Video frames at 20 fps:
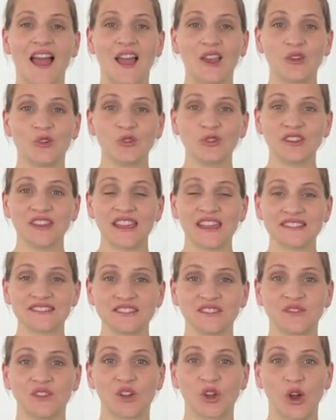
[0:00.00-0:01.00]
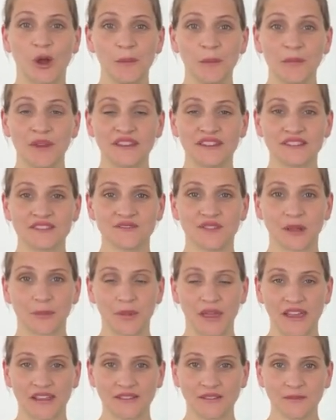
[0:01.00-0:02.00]
Hallo und herzlich willkommen bei den
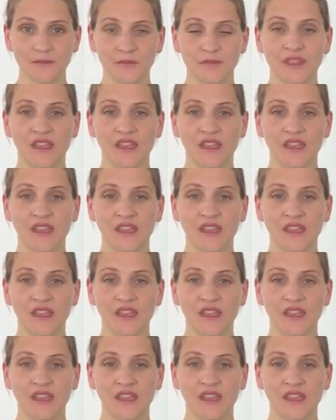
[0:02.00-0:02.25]
Zweckperten.